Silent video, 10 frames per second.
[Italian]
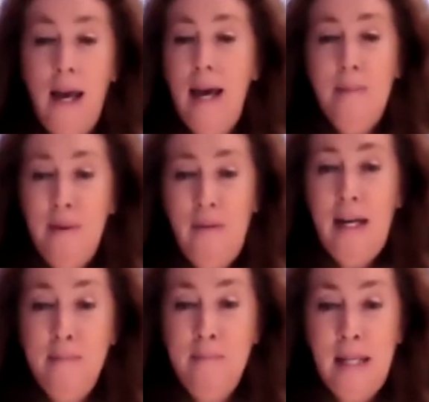E mi
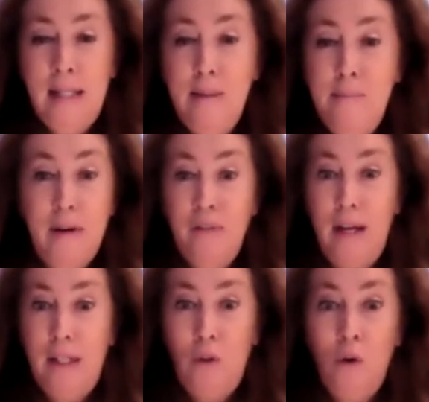viene in mente il
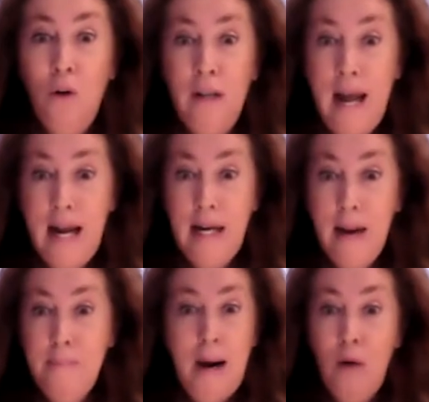prefetto
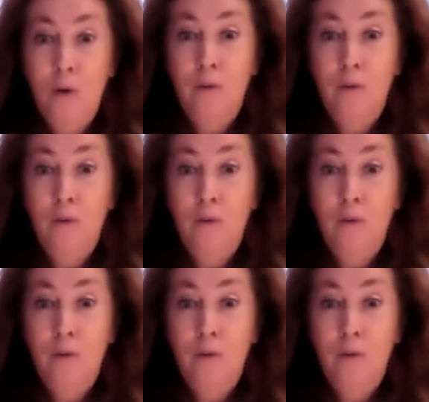Gonnella, Paolo